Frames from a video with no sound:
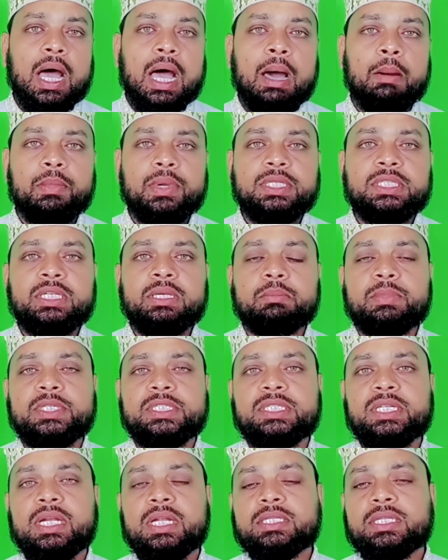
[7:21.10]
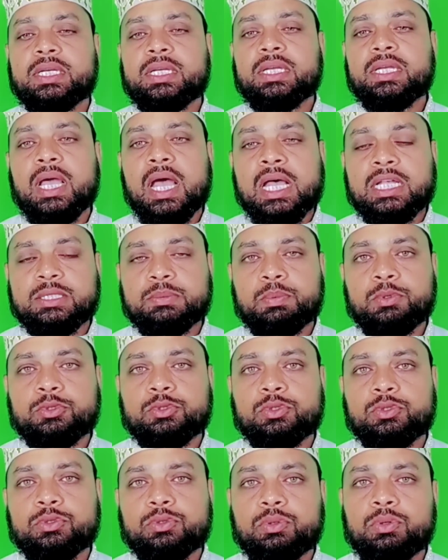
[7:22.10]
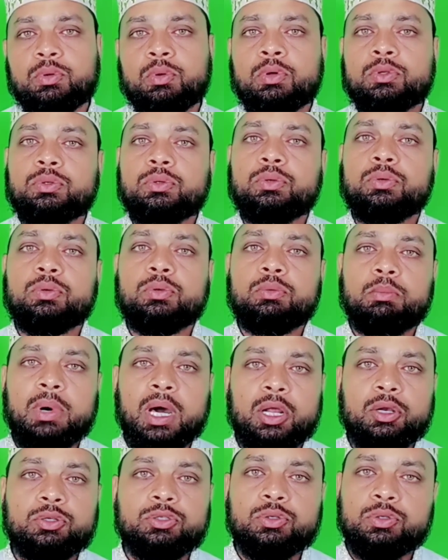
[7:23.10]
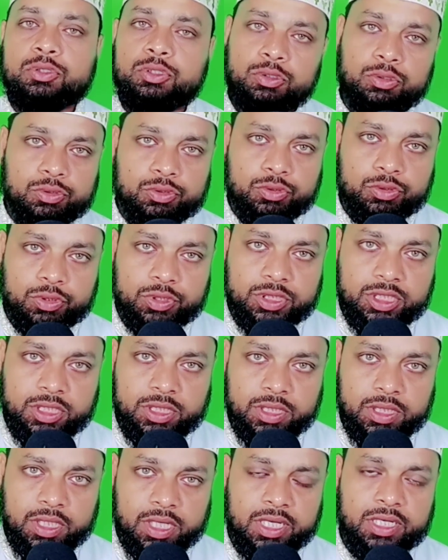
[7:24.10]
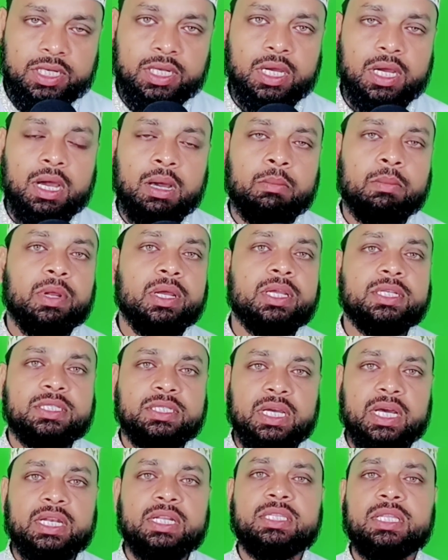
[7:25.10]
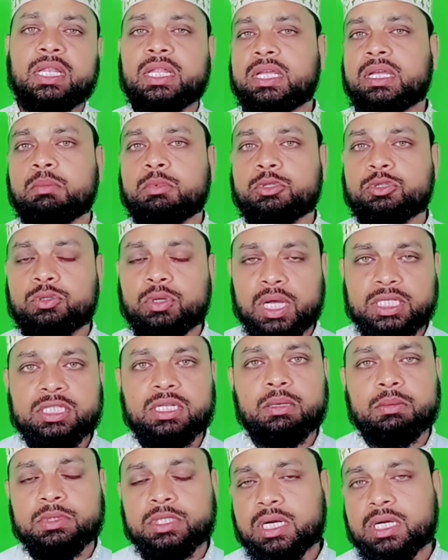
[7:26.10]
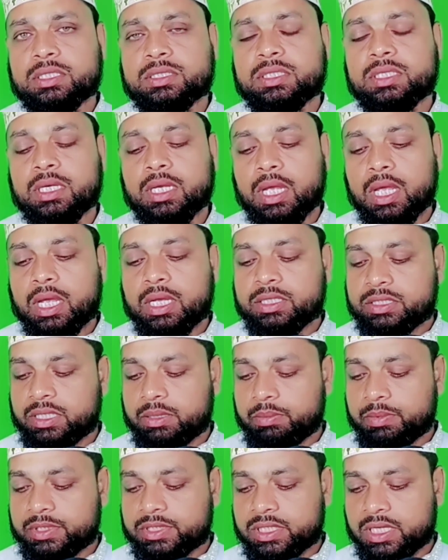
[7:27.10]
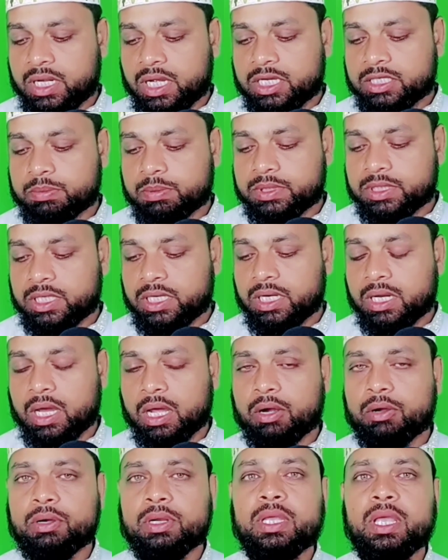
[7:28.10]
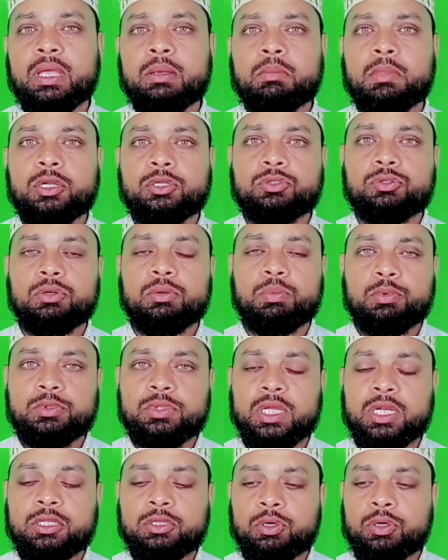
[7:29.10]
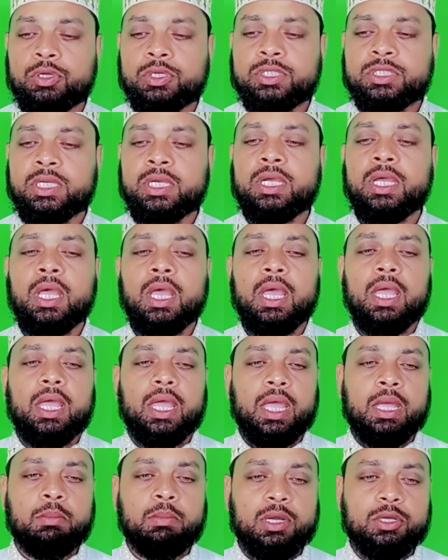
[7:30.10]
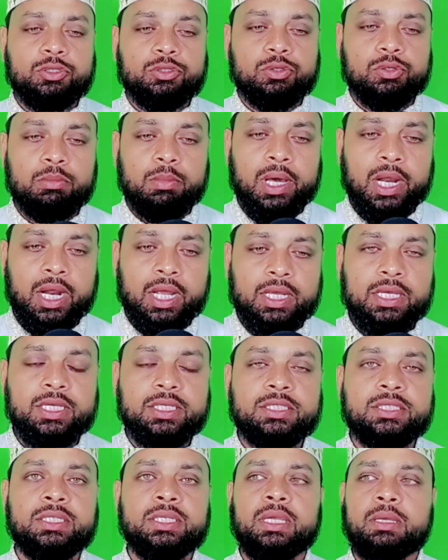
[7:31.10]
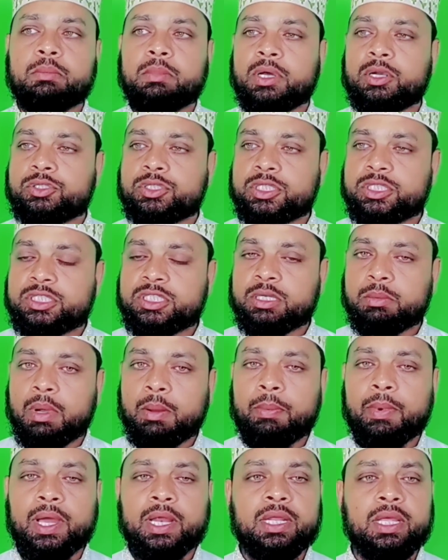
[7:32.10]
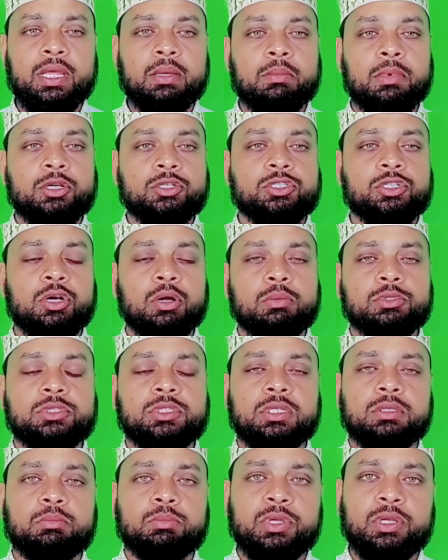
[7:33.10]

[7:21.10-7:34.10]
আমরা যে ইবনেসেনা থেকে আজ পর্যন্ত কতগুলো মানুষ ক্ষতিগ্রস্ত হয়েছে এটা আমরা কি জানি তালিকাবদ্ধ আছে আমাদের কাছে যে ইবনেসেনা হাসপাতালের কারণে এই মানুষগুলো প্রতারিত হয়েছে এই মানুষগুলো মারা গিয়েছে এই মানুষের সেবা পায়নি এই মানুষের অবস্থান